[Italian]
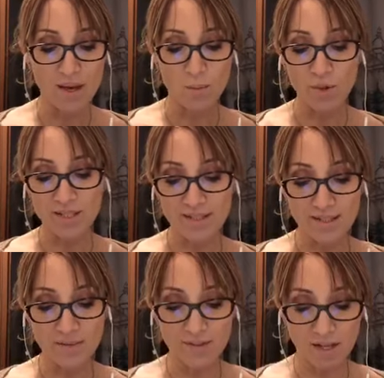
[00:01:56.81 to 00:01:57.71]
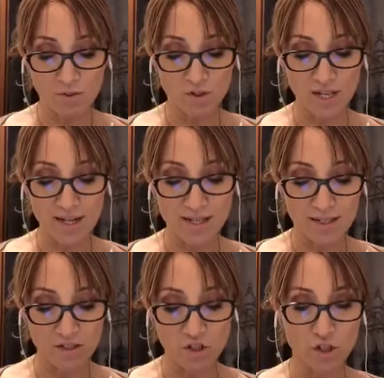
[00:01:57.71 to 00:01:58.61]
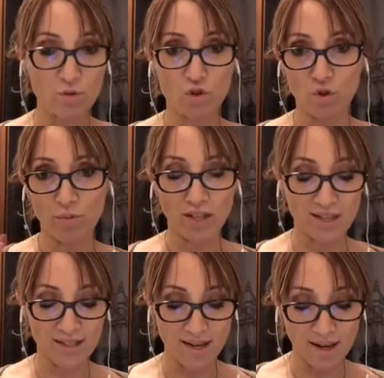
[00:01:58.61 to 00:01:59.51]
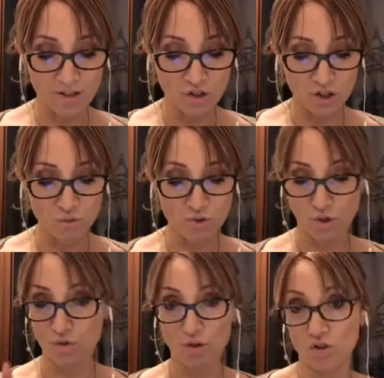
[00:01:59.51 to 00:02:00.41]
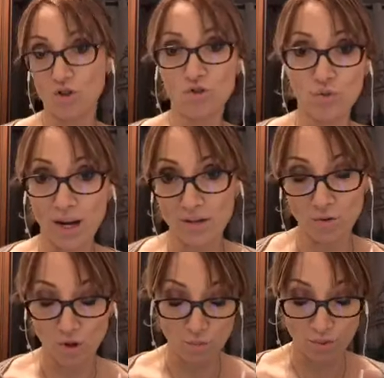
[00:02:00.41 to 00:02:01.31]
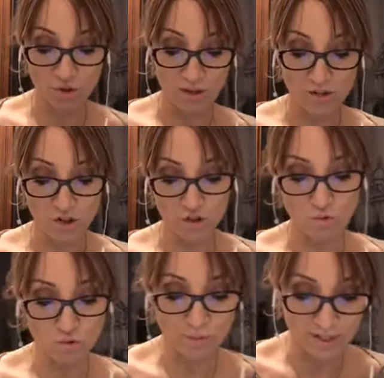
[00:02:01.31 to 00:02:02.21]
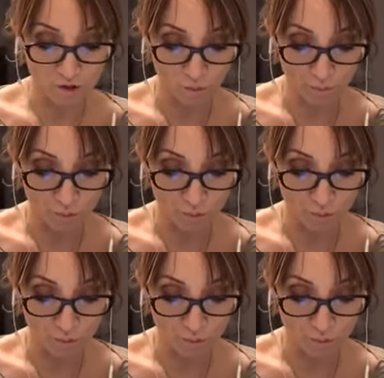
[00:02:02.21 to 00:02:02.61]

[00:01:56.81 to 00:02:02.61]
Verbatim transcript: Poi descrive che cos'è l'IRC, questo lo potete andare a leggere tutti, non sto censurando che non posso leggere tutto perché è troppo